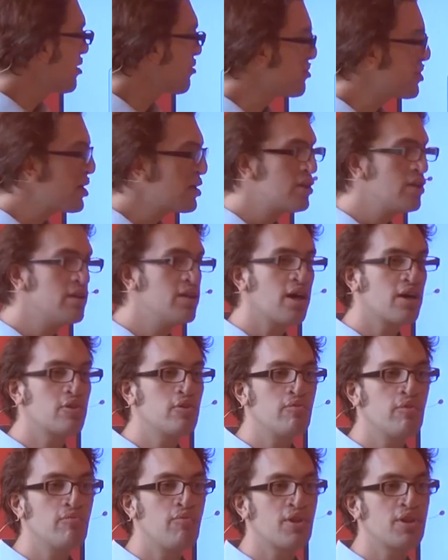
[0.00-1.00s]
contacter
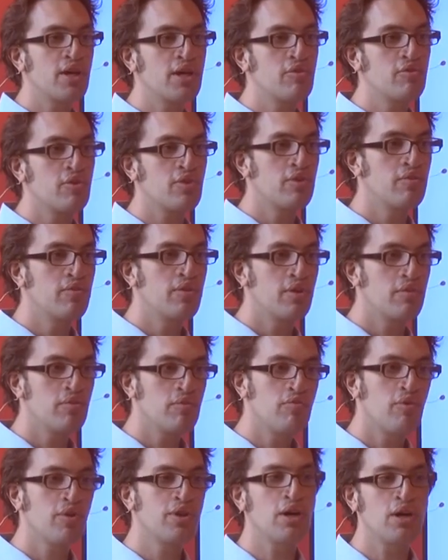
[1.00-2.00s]
directement le portail
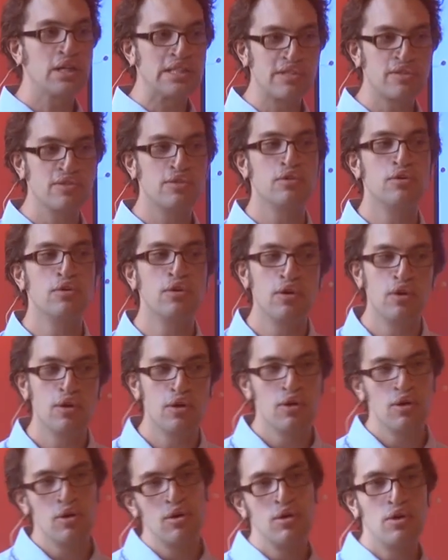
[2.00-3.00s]
d'authentification pour dire est-ce
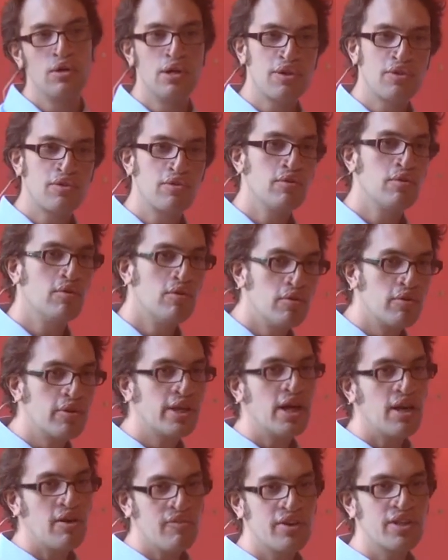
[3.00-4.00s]
que, le
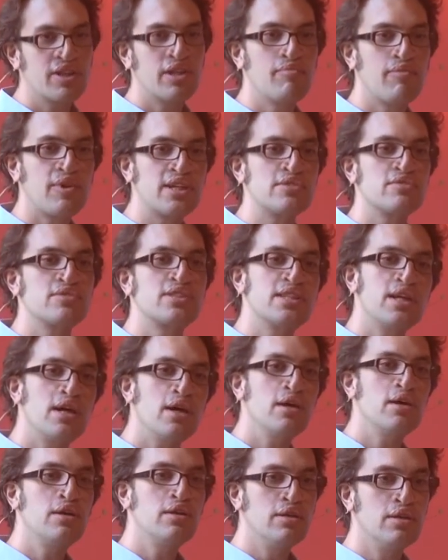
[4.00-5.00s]
gars qui me présente
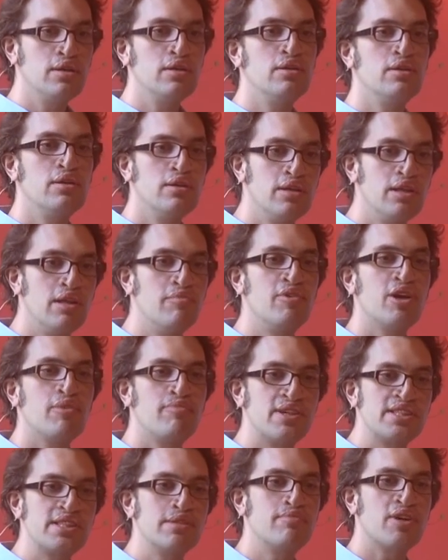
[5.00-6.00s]
ça, il, est bien
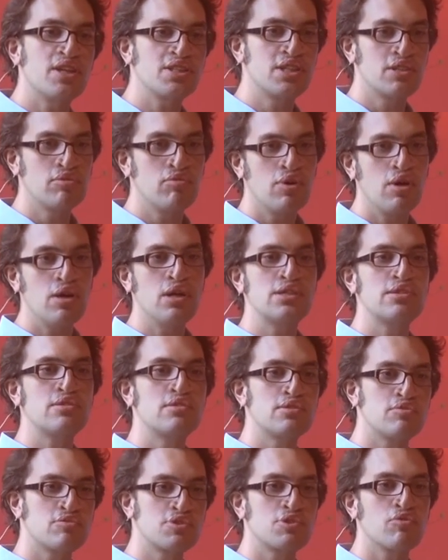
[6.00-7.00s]
passé par chez toi, est-ce que
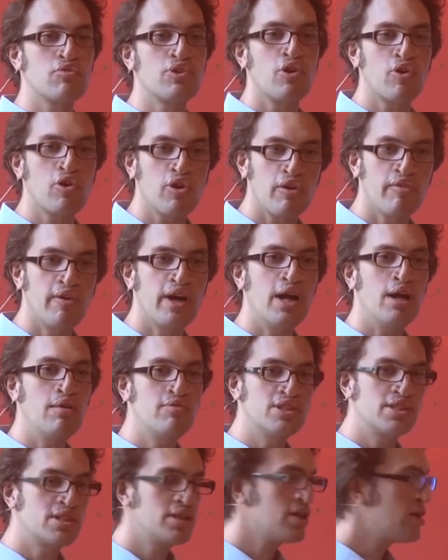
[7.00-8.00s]
son jeton est encore
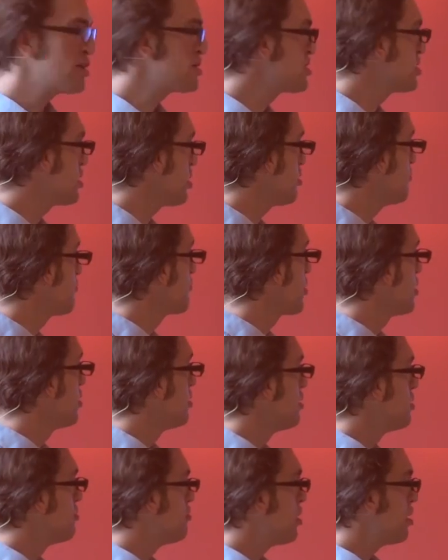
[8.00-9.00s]
valable, etc.
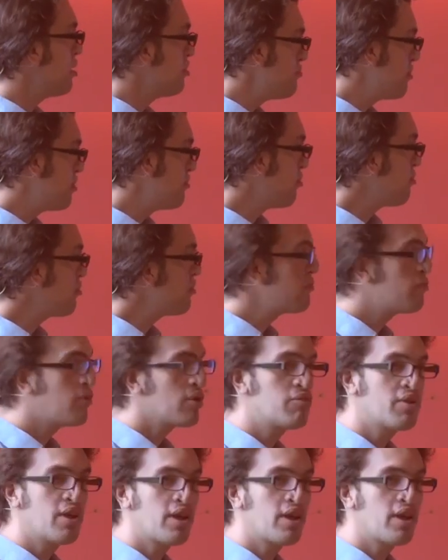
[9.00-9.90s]
Voilà. Mais bon, une fois que vous